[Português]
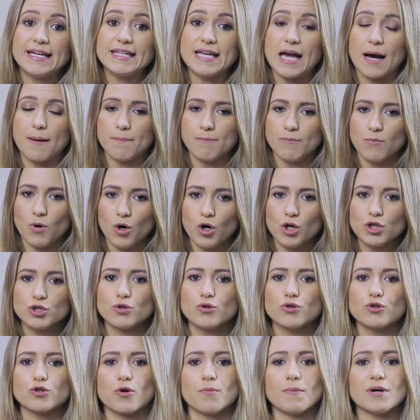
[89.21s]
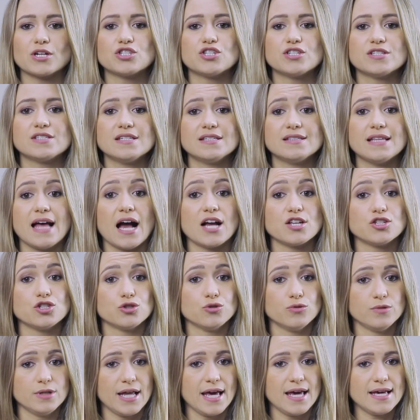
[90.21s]
e a monocromaticidade
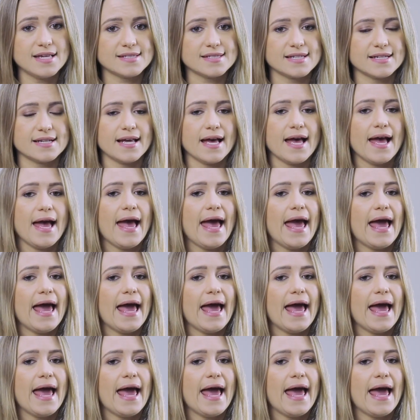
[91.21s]
do laser